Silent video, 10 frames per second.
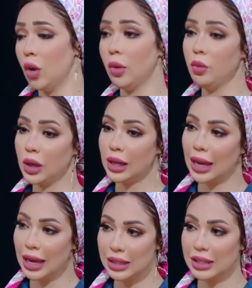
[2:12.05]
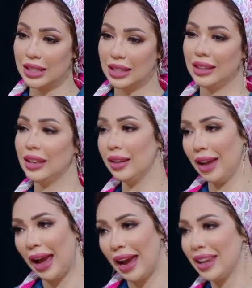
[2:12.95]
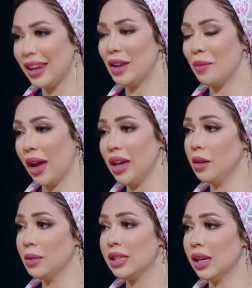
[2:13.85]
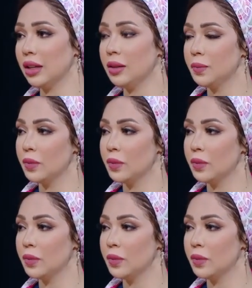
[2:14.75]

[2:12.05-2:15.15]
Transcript: ممكن ادي للحاله اللي معايا مثلا